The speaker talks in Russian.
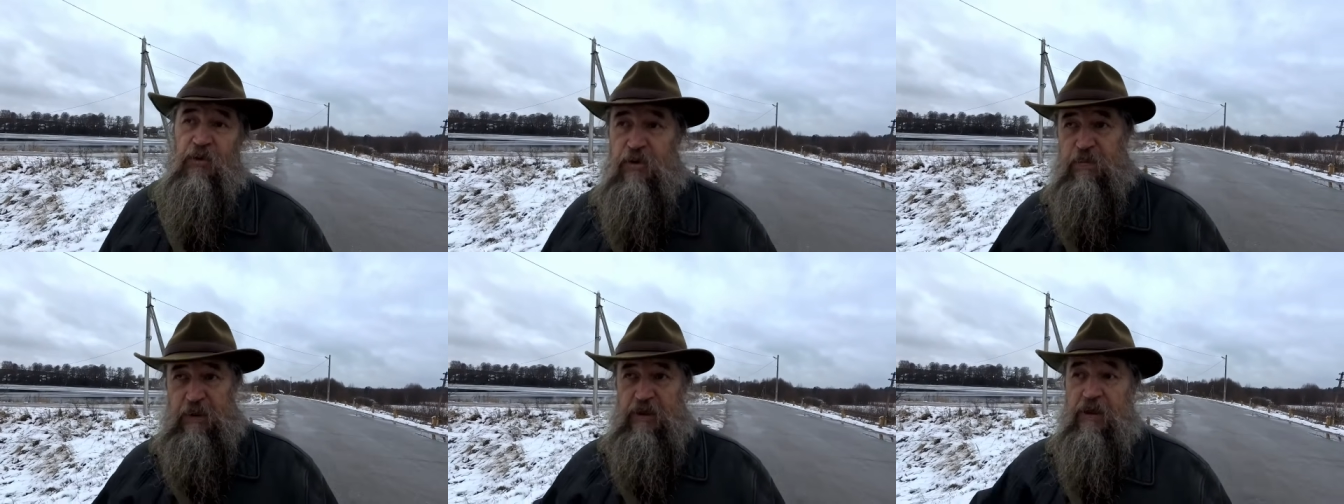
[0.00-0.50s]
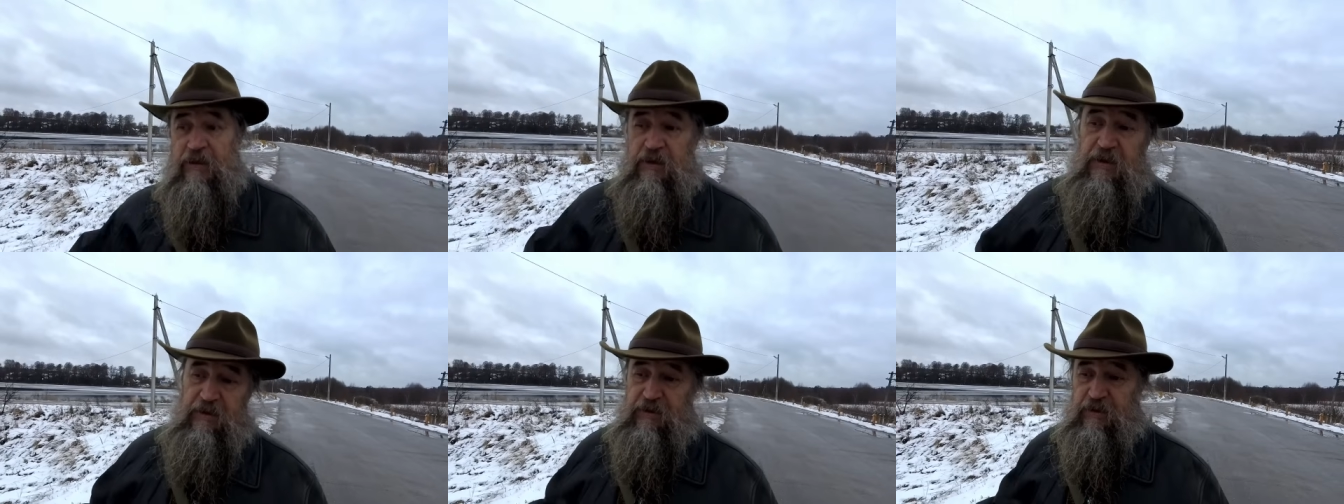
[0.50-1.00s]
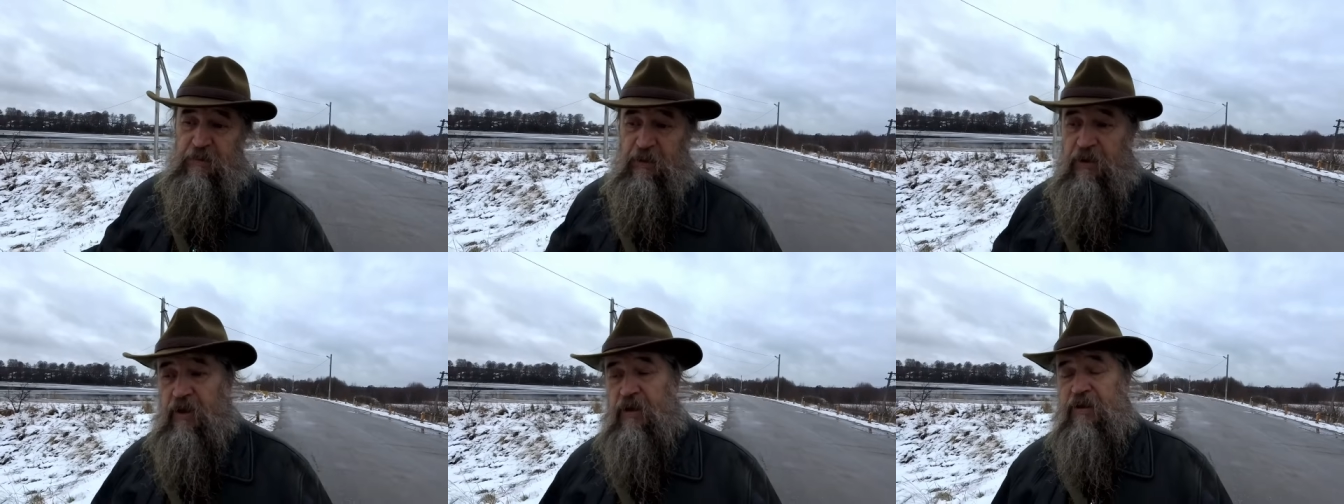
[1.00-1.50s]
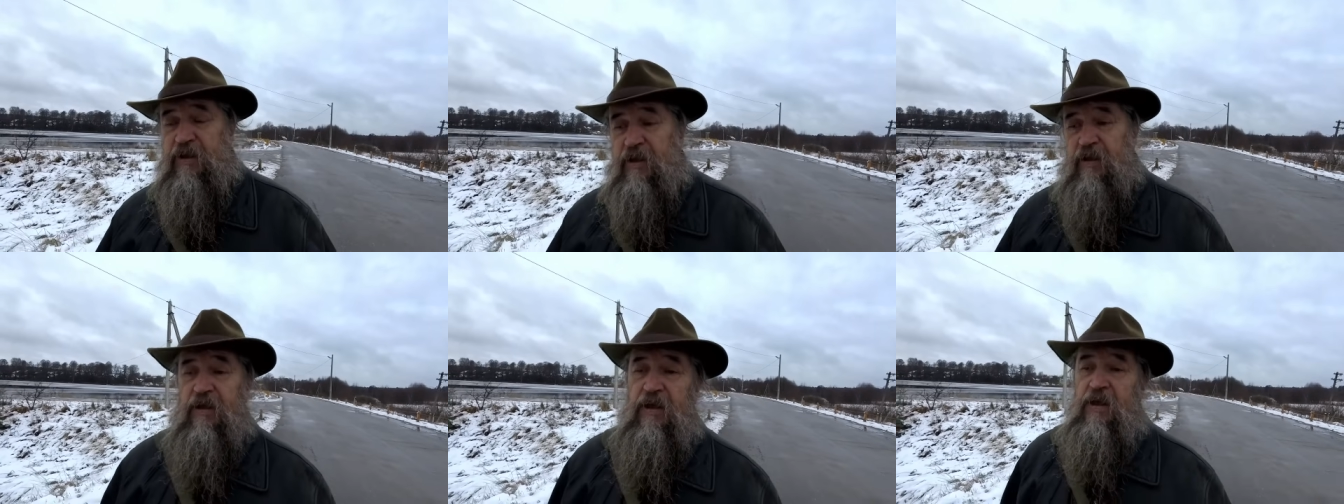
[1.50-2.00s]
То есть мы хотели, чтобы
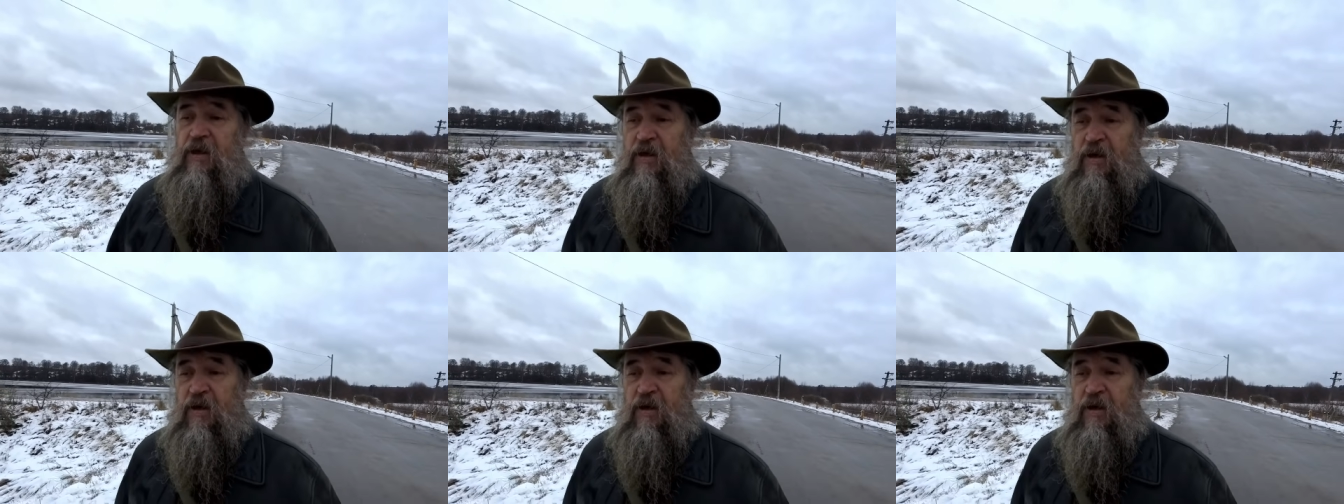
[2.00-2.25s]
не